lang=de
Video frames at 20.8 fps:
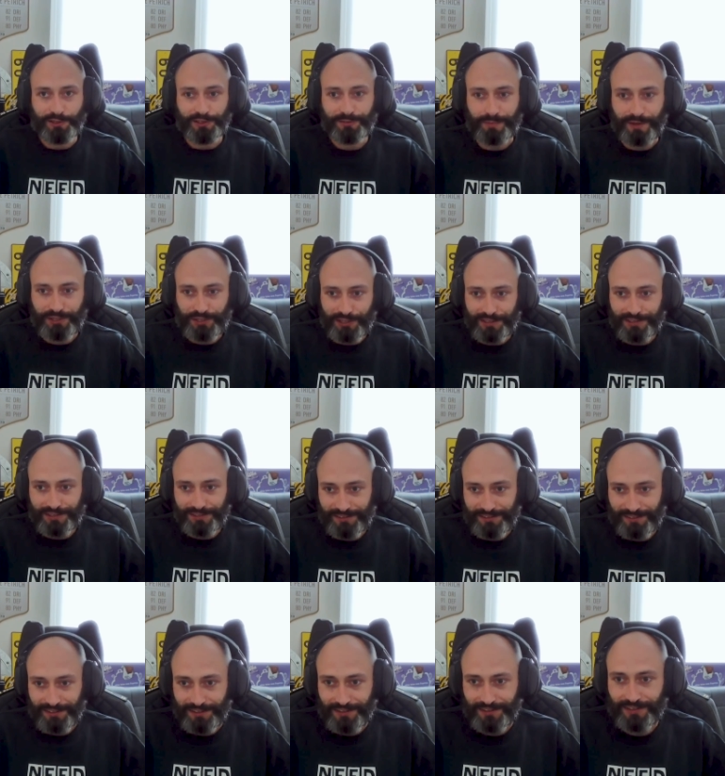
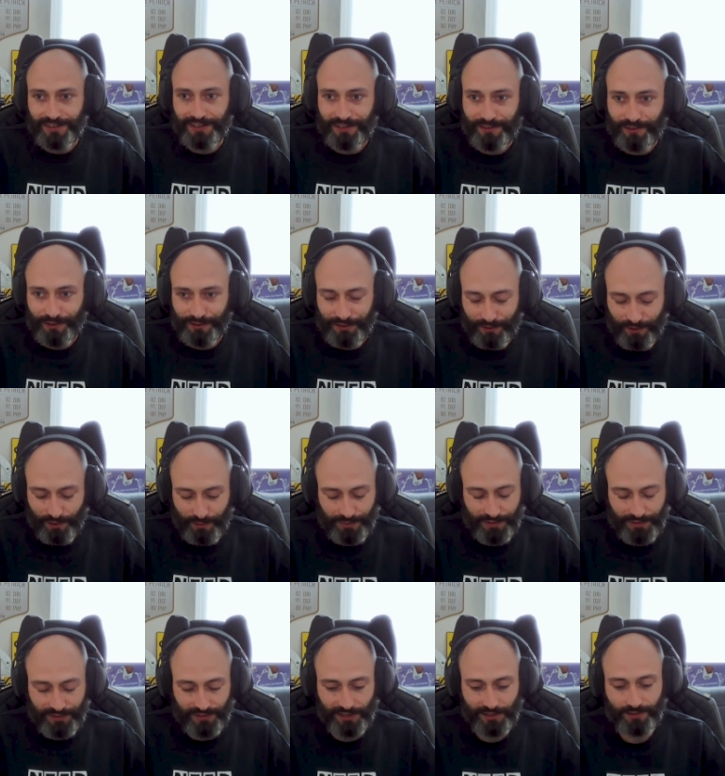Specialist, die, der, die
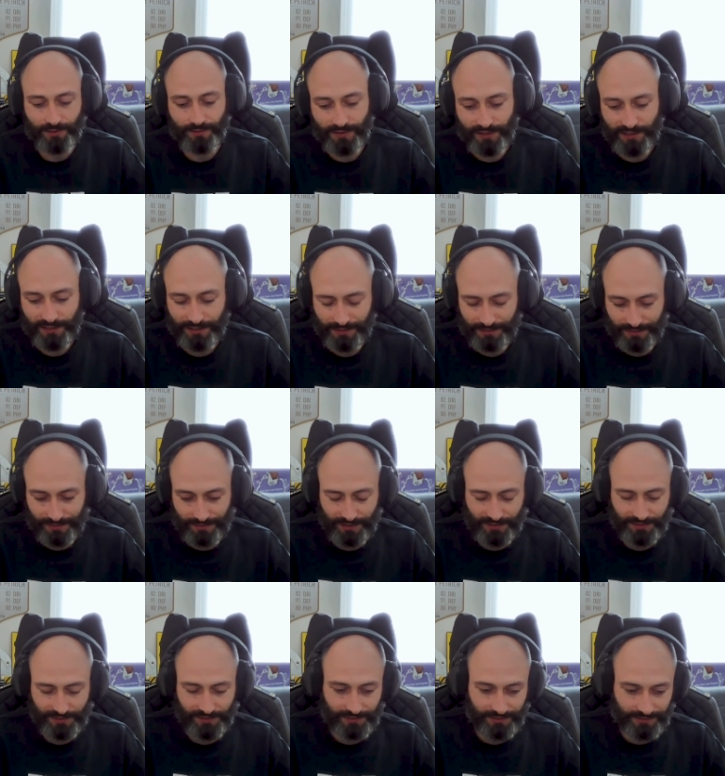Rollenbezeichnung war
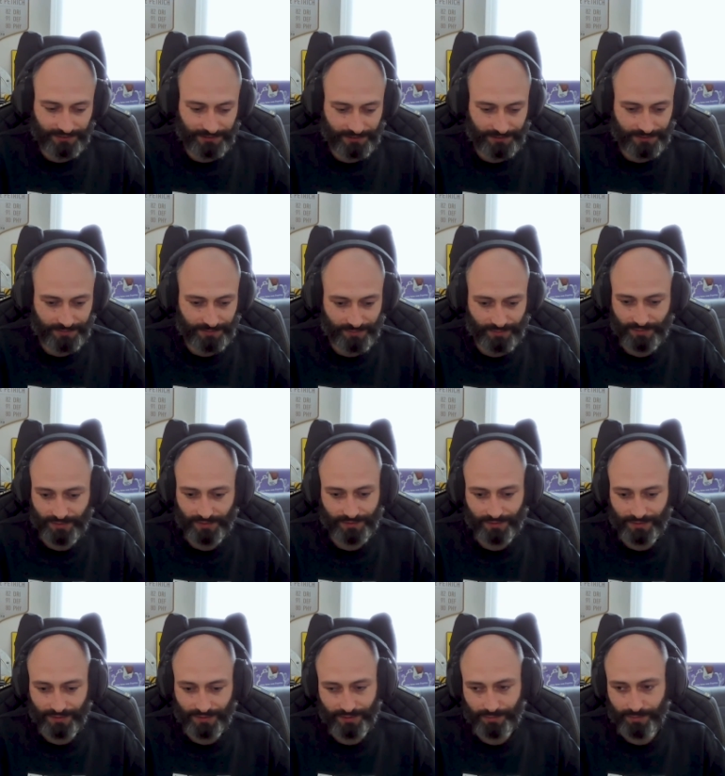quasi eine
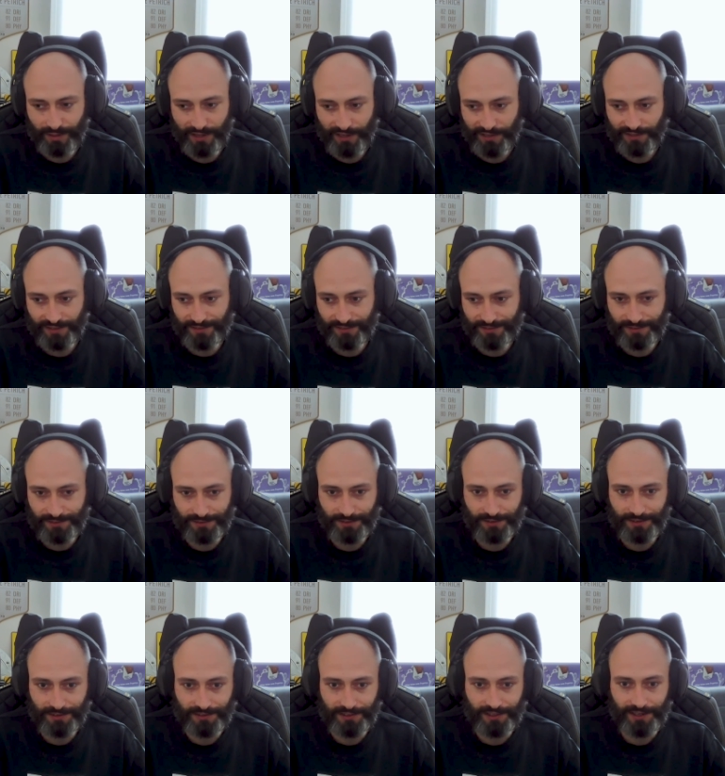
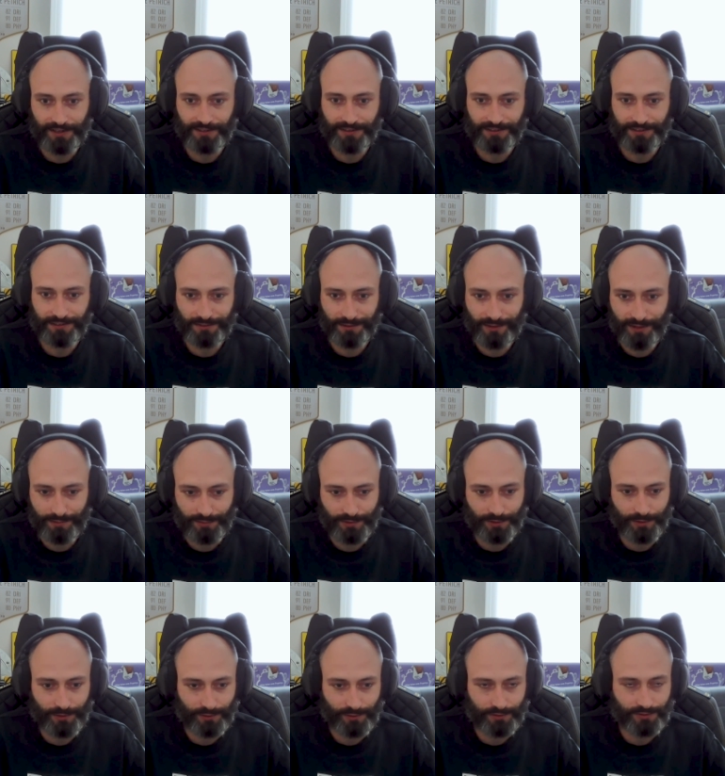bereichsinterne
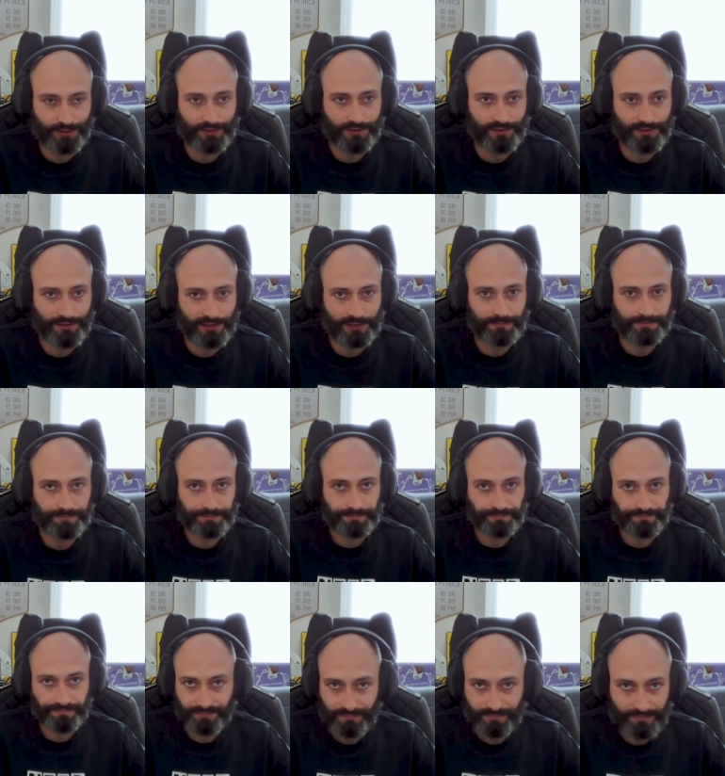Erfindung sozusagen.
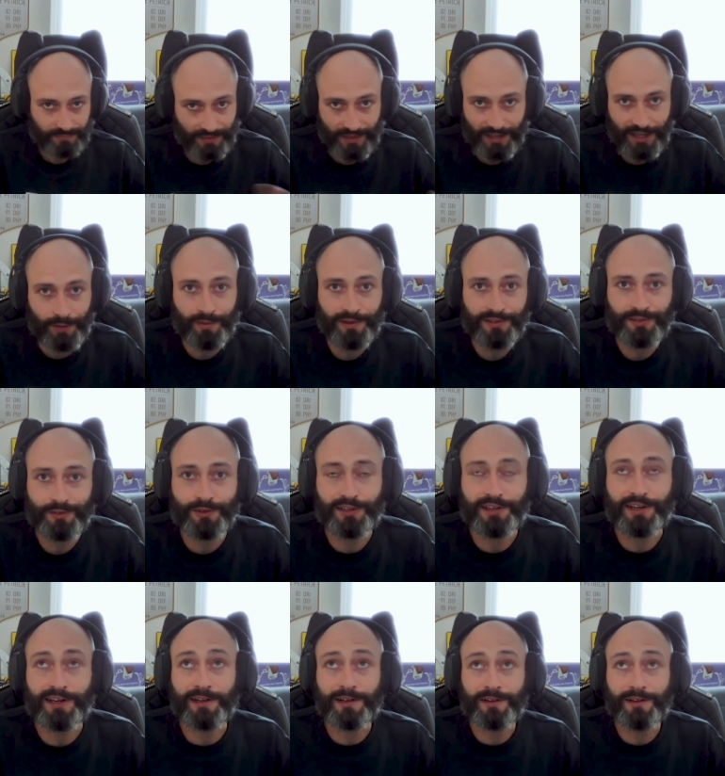Aber ist auch
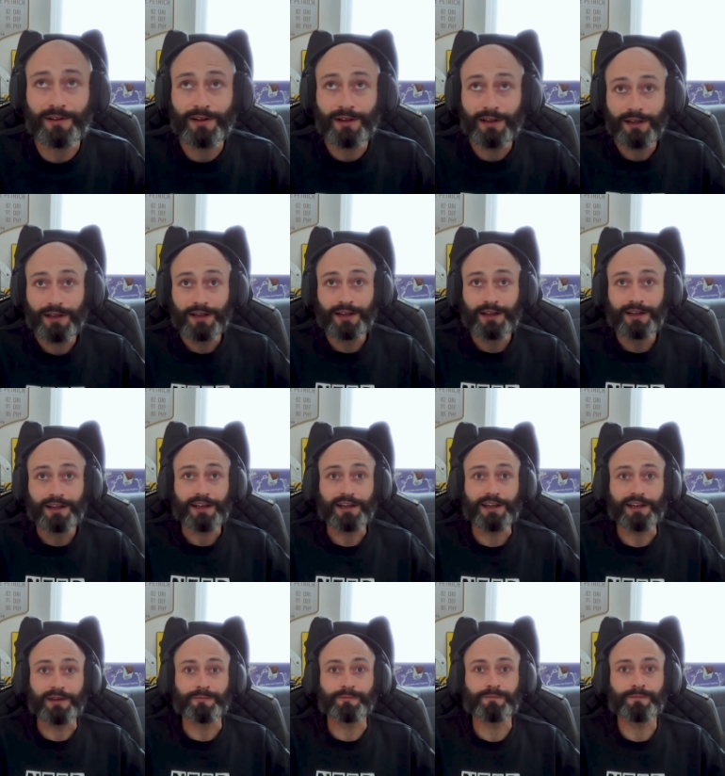egal.
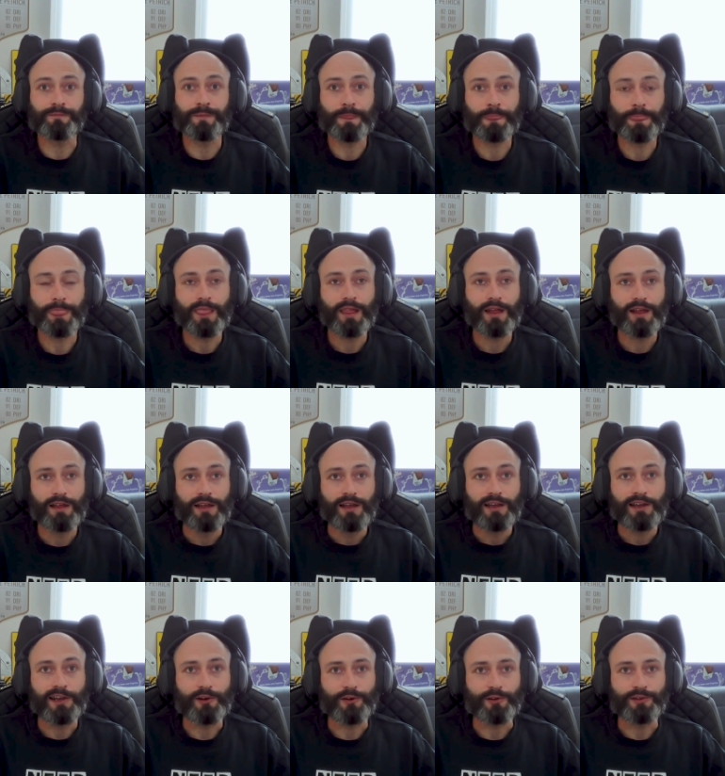Ähm,
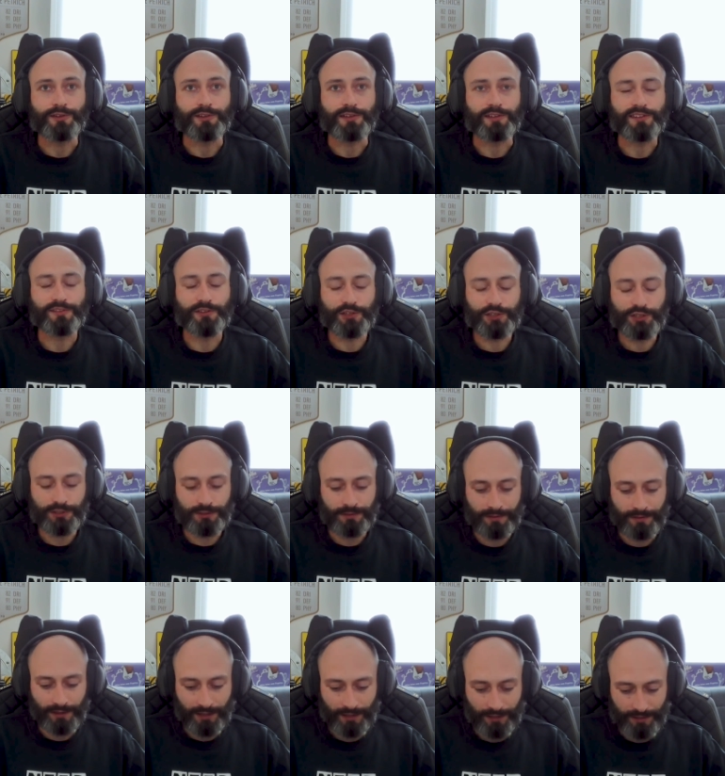genau, und
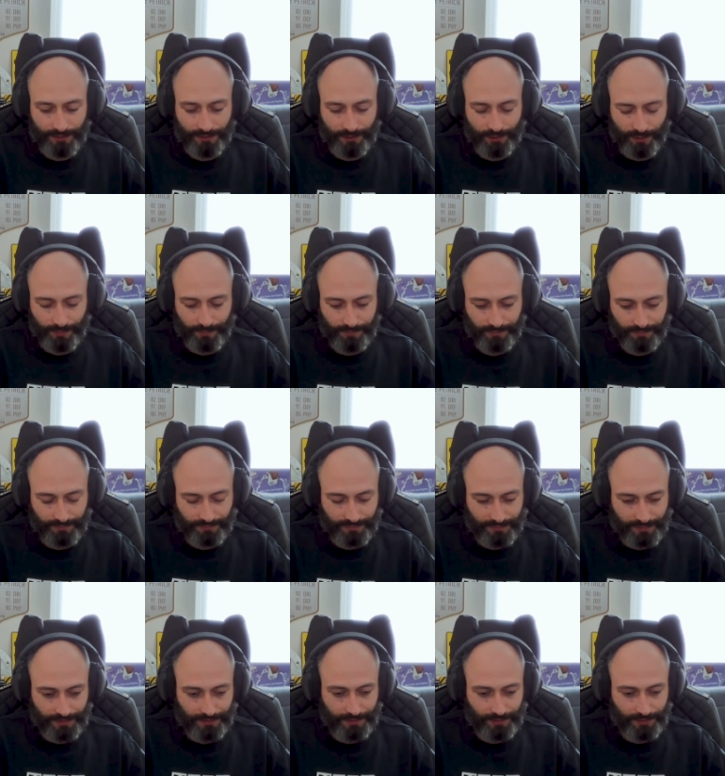inzwischen, so um
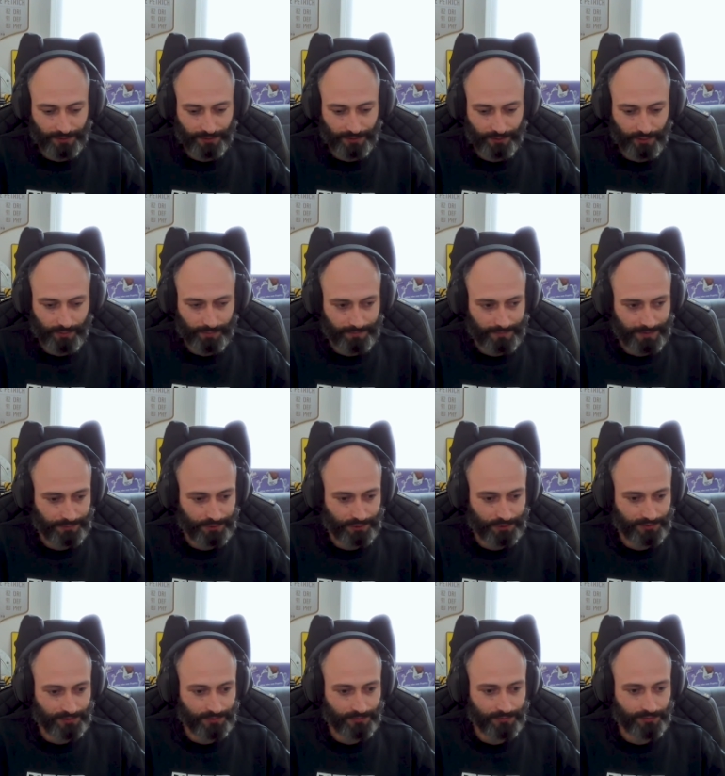so den groben
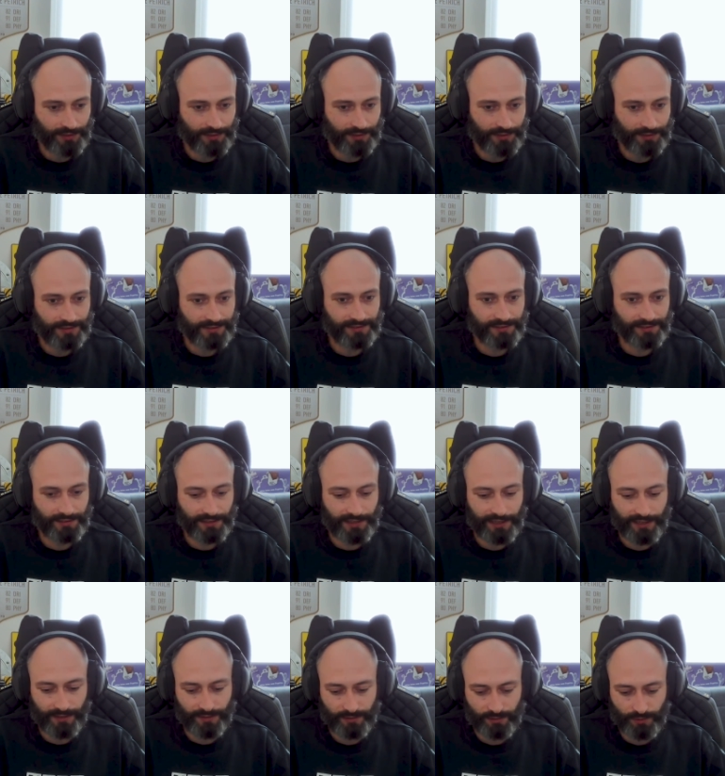Abschluss zu finden, ist es
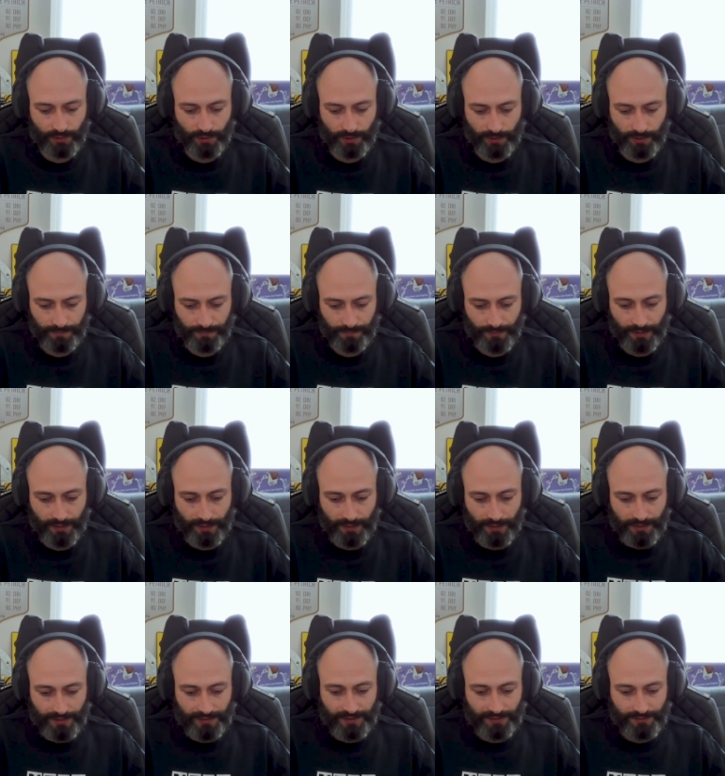eher so,
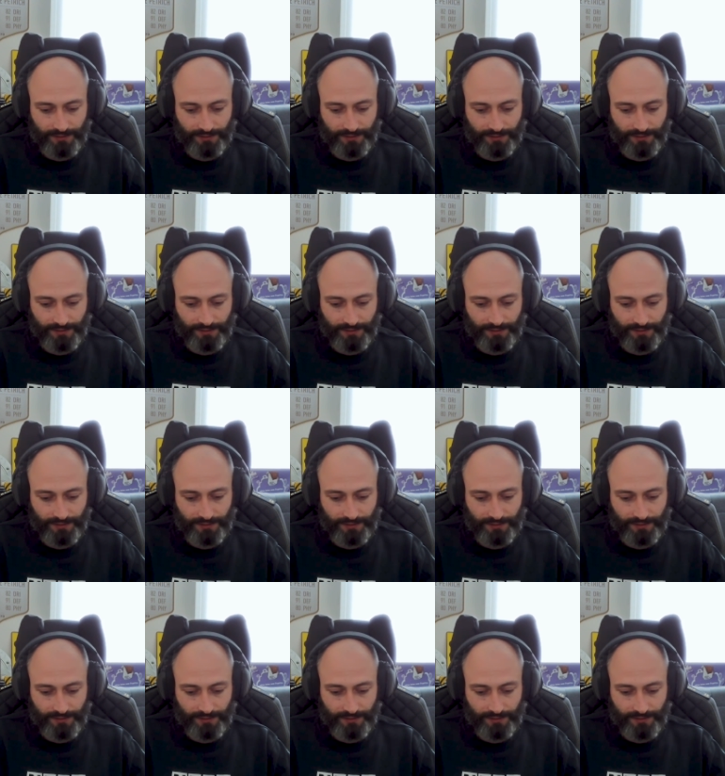dass